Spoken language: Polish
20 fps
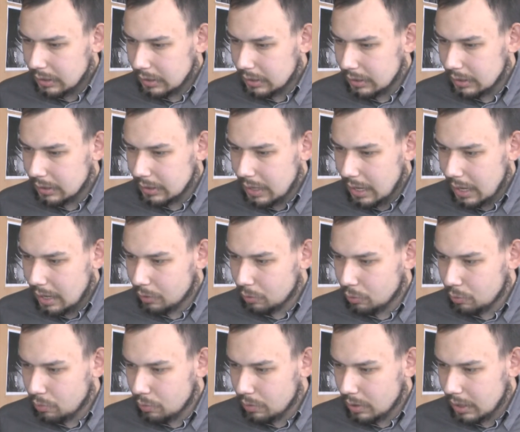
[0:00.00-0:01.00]
e
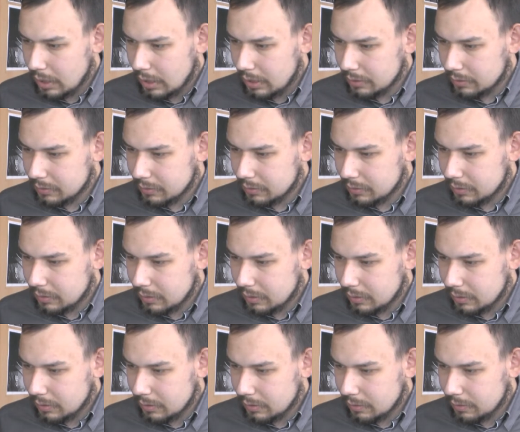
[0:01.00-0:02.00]
akurat e,
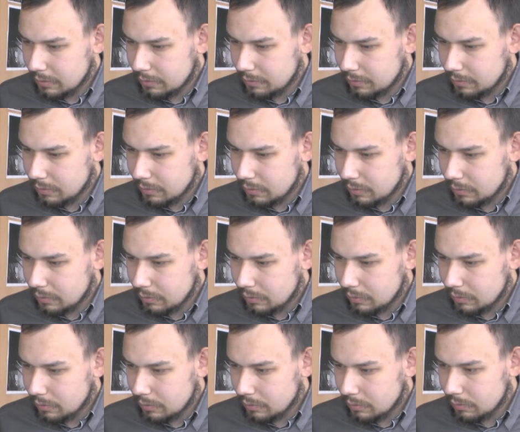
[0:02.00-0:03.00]
w,
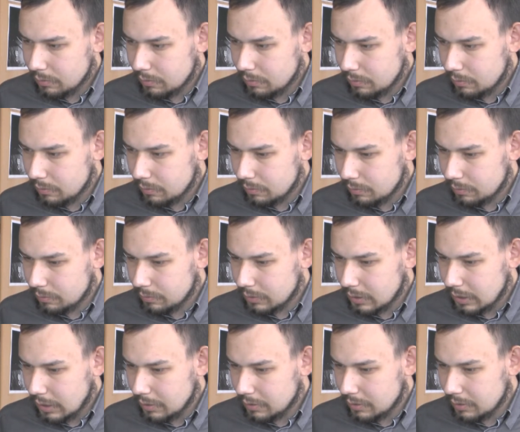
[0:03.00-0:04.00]

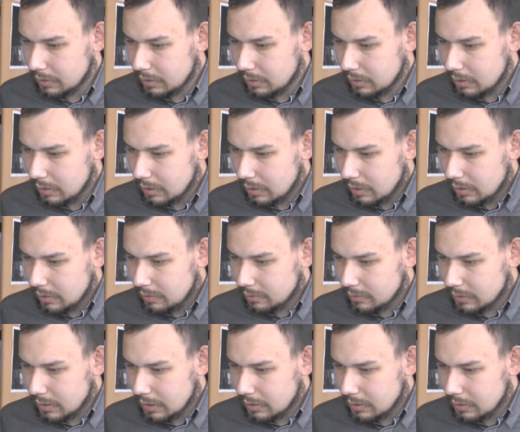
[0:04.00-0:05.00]
wtedy
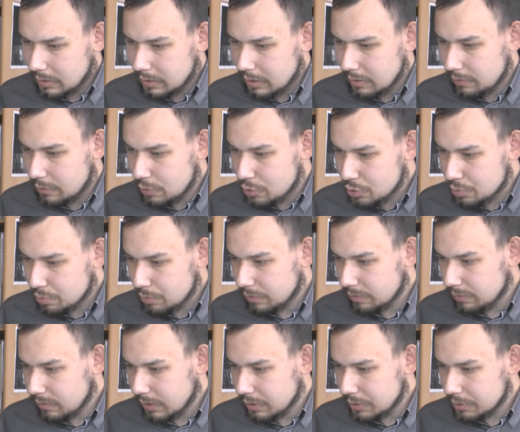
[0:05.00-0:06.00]
wtedy nie wyszło.
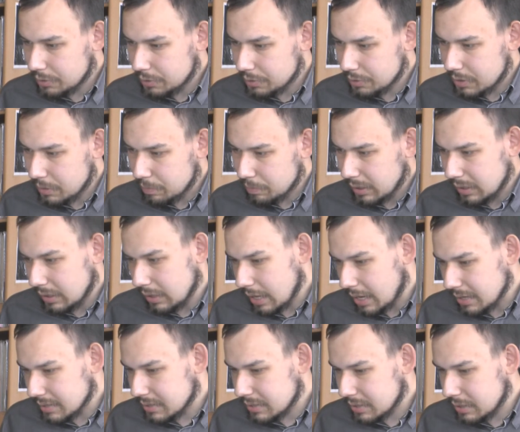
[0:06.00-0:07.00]
W
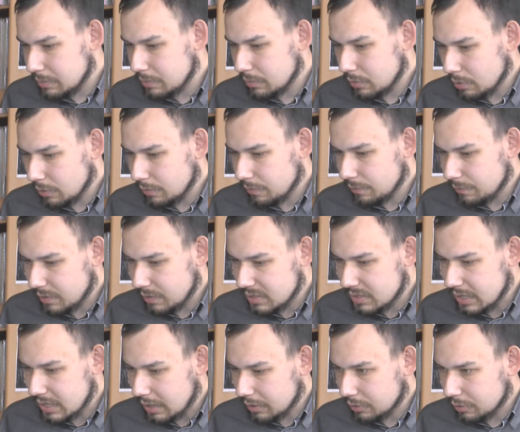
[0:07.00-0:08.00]
2015 no,
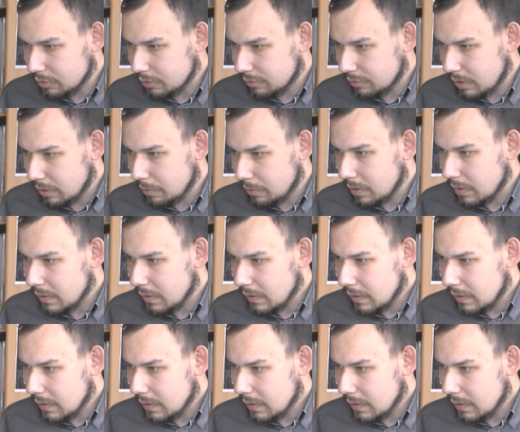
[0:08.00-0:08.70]
wystartował,